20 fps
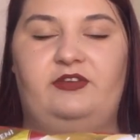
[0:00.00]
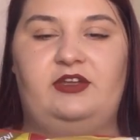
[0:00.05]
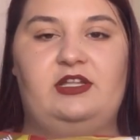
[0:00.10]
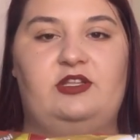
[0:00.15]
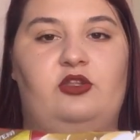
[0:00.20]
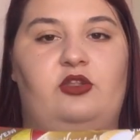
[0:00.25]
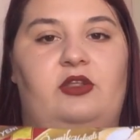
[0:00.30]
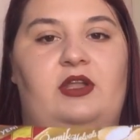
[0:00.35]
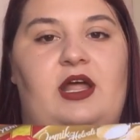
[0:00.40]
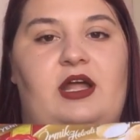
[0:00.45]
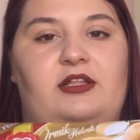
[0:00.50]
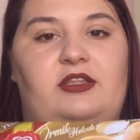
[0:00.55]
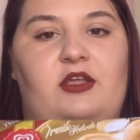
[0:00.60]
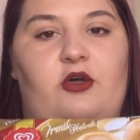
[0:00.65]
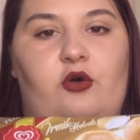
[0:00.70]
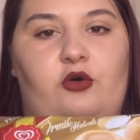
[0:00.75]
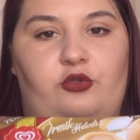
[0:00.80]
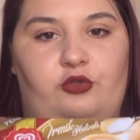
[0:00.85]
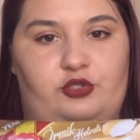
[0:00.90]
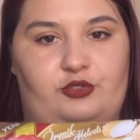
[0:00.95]
Fiyat olarak
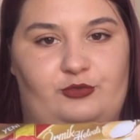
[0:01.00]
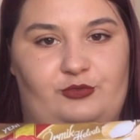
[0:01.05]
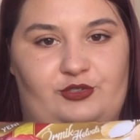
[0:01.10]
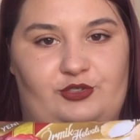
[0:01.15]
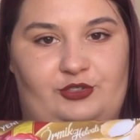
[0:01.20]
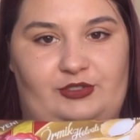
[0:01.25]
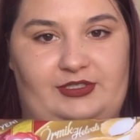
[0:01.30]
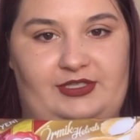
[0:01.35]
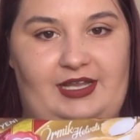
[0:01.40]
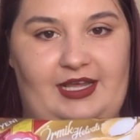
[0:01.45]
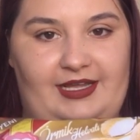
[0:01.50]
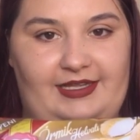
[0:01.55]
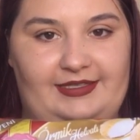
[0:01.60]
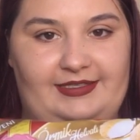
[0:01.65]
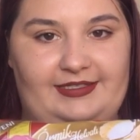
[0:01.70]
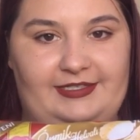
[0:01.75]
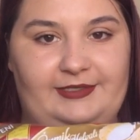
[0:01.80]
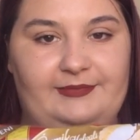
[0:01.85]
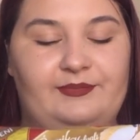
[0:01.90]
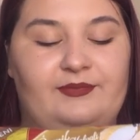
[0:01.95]
da 13,5
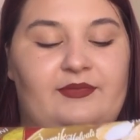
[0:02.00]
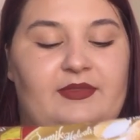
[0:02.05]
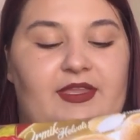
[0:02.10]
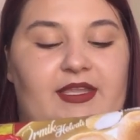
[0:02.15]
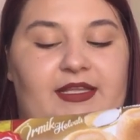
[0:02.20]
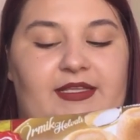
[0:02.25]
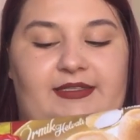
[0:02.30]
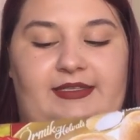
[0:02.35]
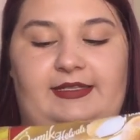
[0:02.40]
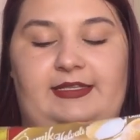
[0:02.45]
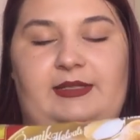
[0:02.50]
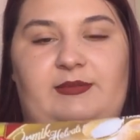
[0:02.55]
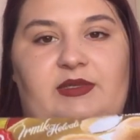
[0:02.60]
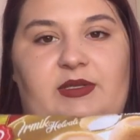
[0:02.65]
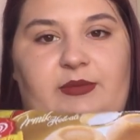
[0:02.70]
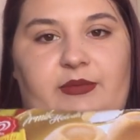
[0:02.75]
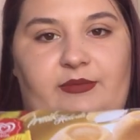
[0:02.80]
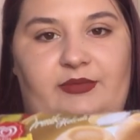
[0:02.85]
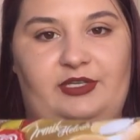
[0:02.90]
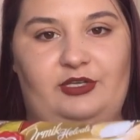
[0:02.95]
liraydı.
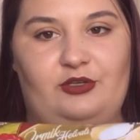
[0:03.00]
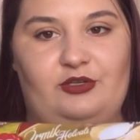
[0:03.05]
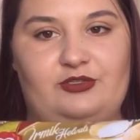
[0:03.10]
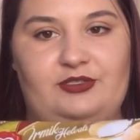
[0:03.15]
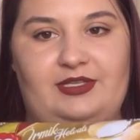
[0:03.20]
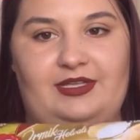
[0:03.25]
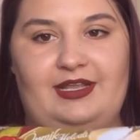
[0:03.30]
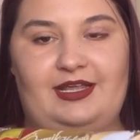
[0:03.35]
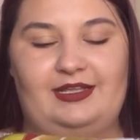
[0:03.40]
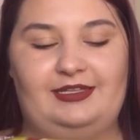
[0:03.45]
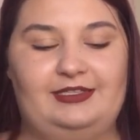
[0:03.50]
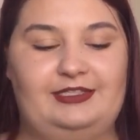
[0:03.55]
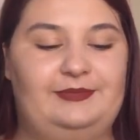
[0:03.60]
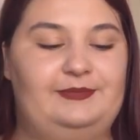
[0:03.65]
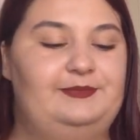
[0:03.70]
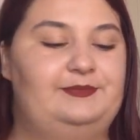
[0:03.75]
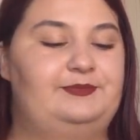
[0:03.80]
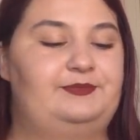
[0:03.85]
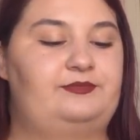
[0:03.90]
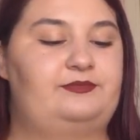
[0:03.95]
Dediğim gibi Migostan
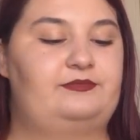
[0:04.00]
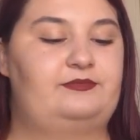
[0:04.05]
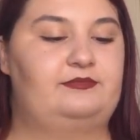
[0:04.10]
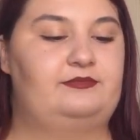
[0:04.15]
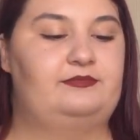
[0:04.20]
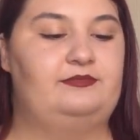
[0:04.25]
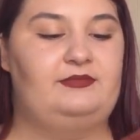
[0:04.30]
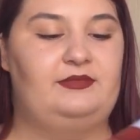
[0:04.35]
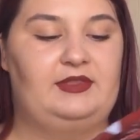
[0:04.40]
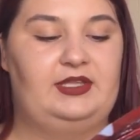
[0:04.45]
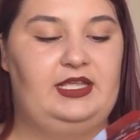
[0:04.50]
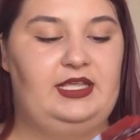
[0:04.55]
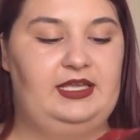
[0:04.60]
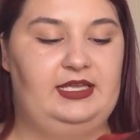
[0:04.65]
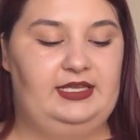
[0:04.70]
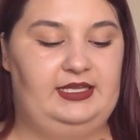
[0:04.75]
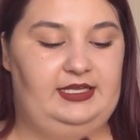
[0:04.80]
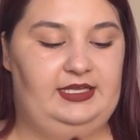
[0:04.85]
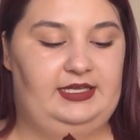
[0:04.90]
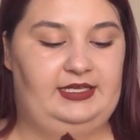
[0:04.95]
aldım.
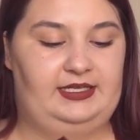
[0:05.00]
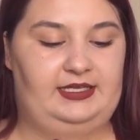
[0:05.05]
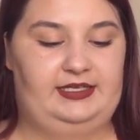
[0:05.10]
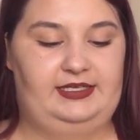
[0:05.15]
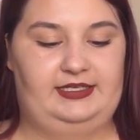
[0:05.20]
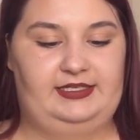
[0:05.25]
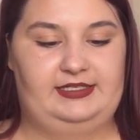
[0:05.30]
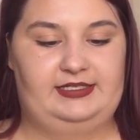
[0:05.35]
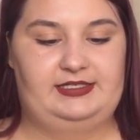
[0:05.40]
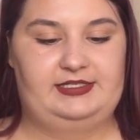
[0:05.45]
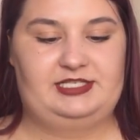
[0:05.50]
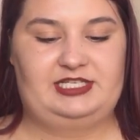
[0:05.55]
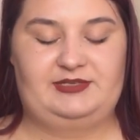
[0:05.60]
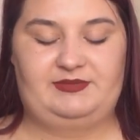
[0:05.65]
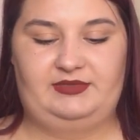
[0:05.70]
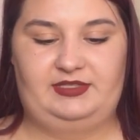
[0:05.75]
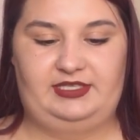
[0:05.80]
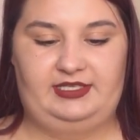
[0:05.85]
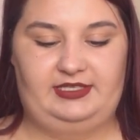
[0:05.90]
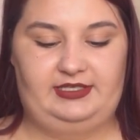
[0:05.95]
Ee,
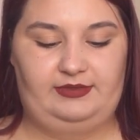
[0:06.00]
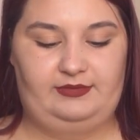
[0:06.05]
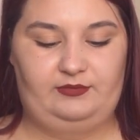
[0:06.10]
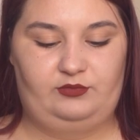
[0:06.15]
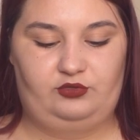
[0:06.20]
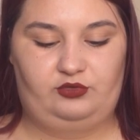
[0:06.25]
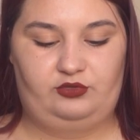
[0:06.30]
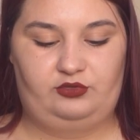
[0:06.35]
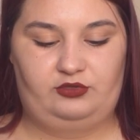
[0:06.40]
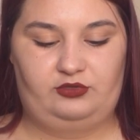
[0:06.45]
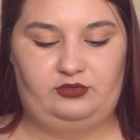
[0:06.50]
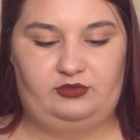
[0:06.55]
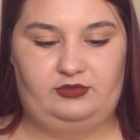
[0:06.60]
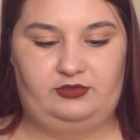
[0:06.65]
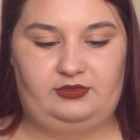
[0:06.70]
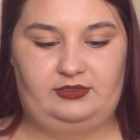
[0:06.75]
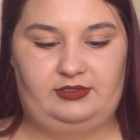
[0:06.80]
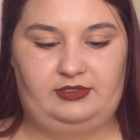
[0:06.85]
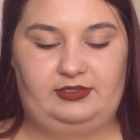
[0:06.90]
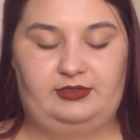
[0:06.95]
şimdi bunu
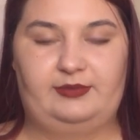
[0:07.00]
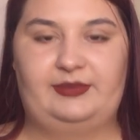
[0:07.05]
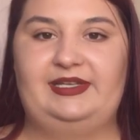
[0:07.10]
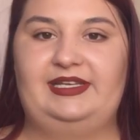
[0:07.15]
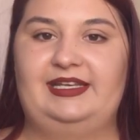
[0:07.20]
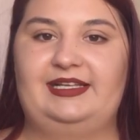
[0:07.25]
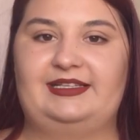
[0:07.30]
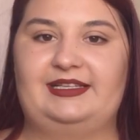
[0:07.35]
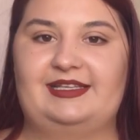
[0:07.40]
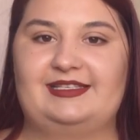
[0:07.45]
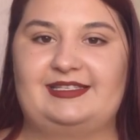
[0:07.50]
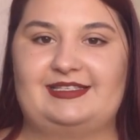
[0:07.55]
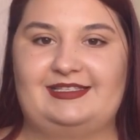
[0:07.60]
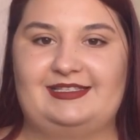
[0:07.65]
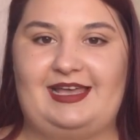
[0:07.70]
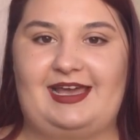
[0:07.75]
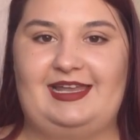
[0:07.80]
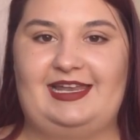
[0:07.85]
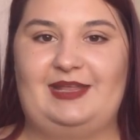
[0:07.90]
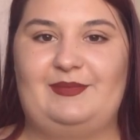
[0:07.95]
birlikte
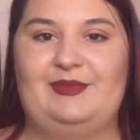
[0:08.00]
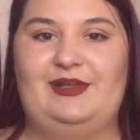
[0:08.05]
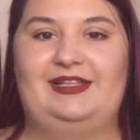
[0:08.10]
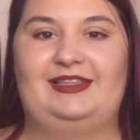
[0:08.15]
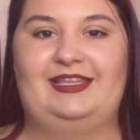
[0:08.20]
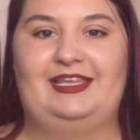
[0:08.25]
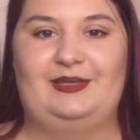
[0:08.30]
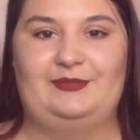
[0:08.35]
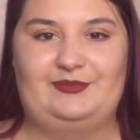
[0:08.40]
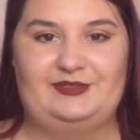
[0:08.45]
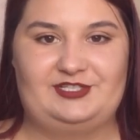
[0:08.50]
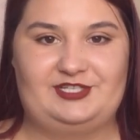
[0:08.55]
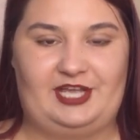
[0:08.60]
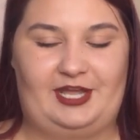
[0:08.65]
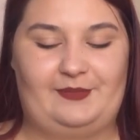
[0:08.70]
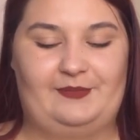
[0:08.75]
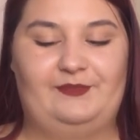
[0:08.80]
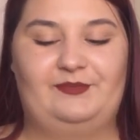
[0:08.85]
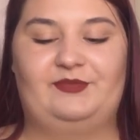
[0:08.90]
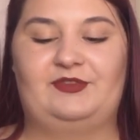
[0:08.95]
sizlerle birlikte
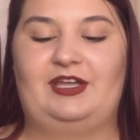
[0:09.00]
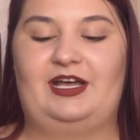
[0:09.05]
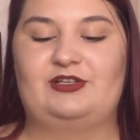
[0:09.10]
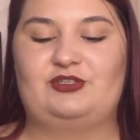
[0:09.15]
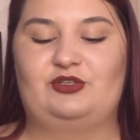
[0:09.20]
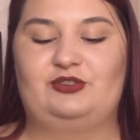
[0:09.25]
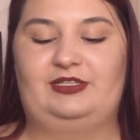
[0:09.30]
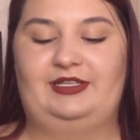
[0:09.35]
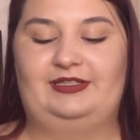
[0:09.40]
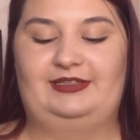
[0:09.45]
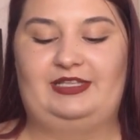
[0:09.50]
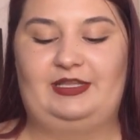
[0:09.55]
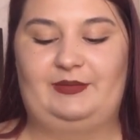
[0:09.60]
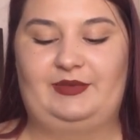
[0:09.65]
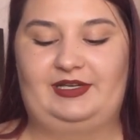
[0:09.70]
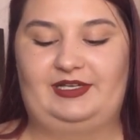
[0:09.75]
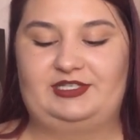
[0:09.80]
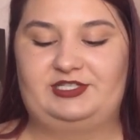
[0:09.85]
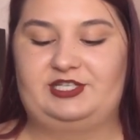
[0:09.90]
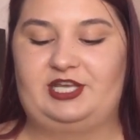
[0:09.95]
yapacağım. Daha sonra
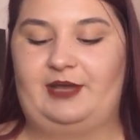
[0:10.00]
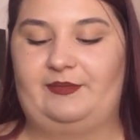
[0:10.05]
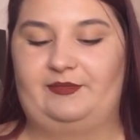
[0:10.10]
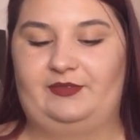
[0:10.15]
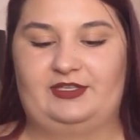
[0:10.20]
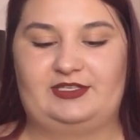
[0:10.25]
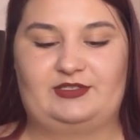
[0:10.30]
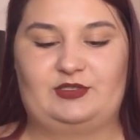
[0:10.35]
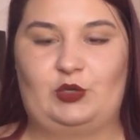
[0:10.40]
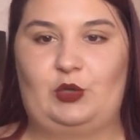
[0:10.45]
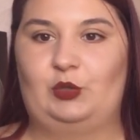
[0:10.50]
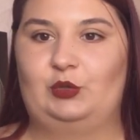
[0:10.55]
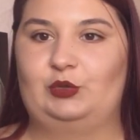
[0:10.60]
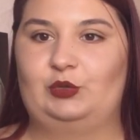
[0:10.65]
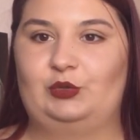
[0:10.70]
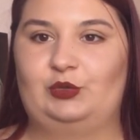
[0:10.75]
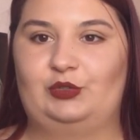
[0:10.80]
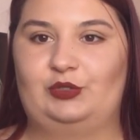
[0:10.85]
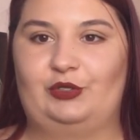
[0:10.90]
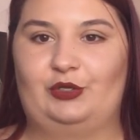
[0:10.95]
tadına bakacağım. Nasıl
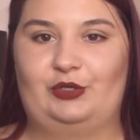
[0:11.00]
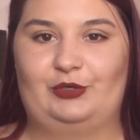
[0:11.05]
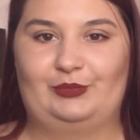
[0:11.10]
olduğunu